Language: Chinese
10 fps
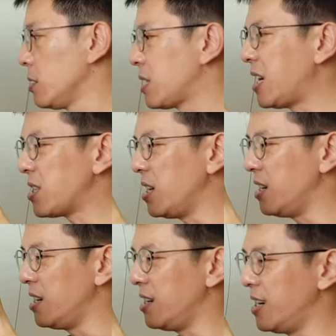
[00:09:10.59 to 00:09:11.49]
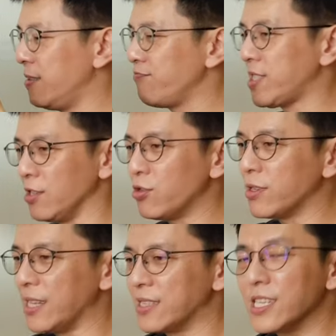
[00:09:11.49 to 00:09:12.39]
它的承重
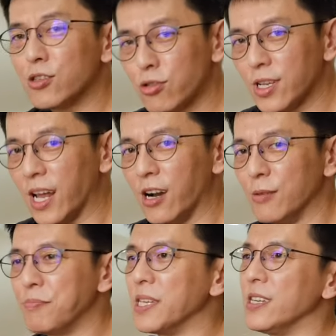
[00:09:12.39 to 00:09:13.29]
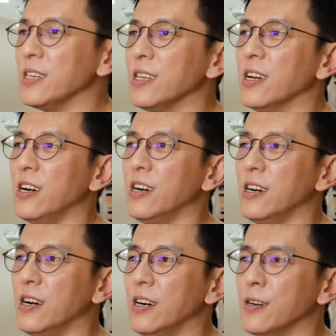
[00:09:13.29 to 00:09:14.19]
感的确呢哈比
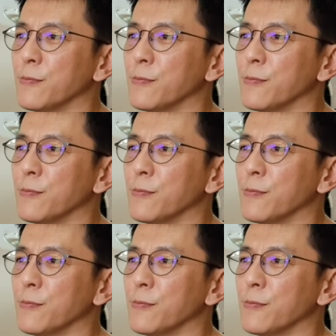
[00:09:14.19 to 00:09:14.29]
呃